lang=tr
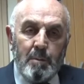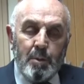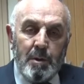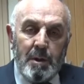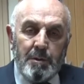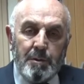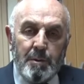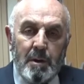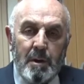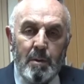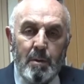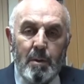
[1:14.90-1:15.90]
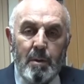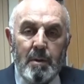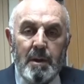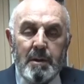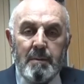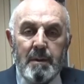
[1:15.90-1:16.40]
bundan sonra
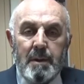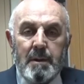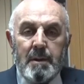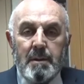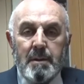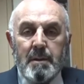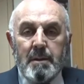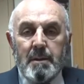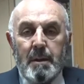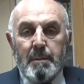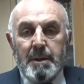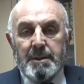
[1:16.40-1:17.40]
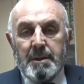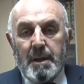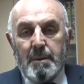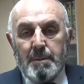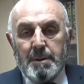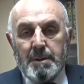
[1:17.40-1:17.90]
öğlen ve ikindi
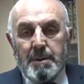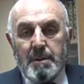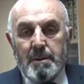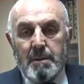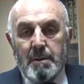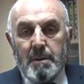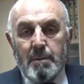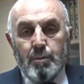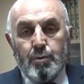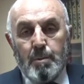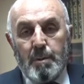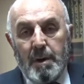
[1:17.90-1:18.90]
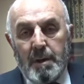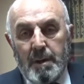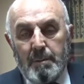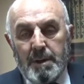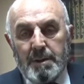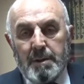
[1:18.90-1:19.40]
namazlarımızı cuma
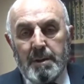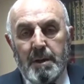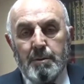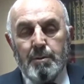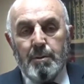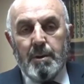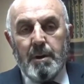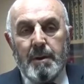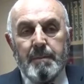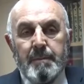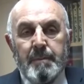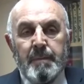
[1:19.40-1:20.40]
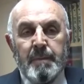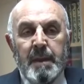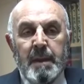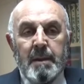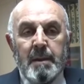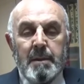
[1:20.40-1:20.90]
namazından sonra
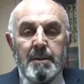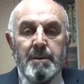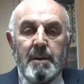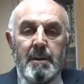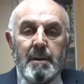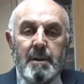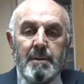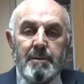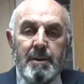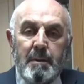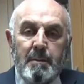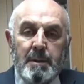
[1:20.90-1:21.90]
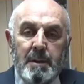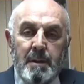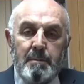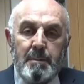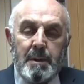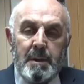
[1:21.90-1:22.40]
inşallah
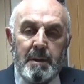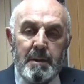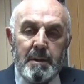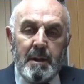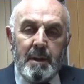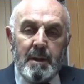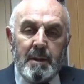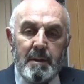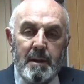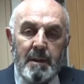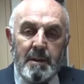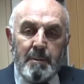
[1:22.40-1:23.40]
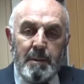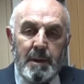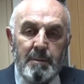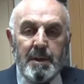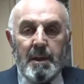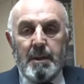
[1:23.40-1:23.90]
camide birlikte eda etme
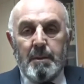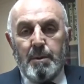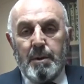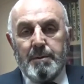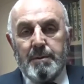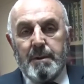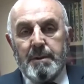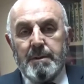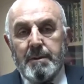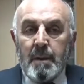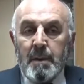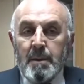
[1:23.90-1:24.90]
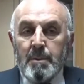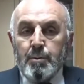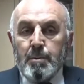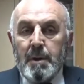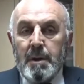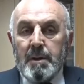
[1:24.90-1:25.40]
imkanı bulacağız.
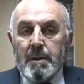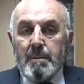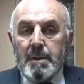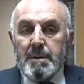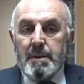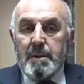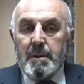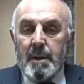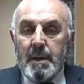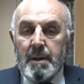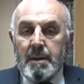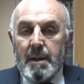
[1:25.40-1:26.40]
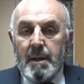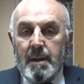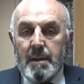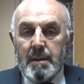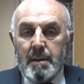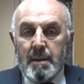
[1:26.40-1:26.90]
Cuma namazını nerede
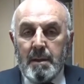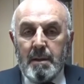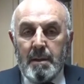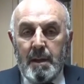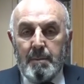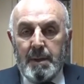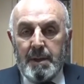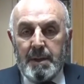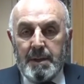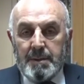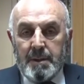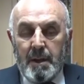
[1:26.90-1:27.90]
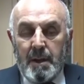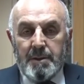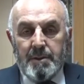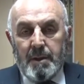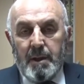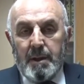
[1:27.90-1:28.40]
kılabiliriz.
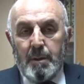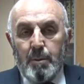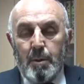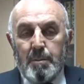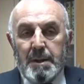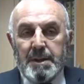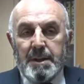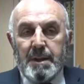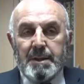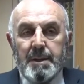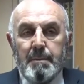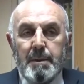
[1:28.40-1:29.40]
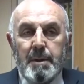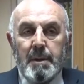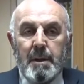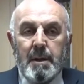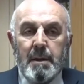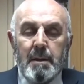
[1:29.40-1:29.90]
Açık alan olması
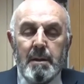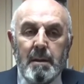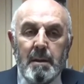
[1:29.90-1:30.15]
hasebiyle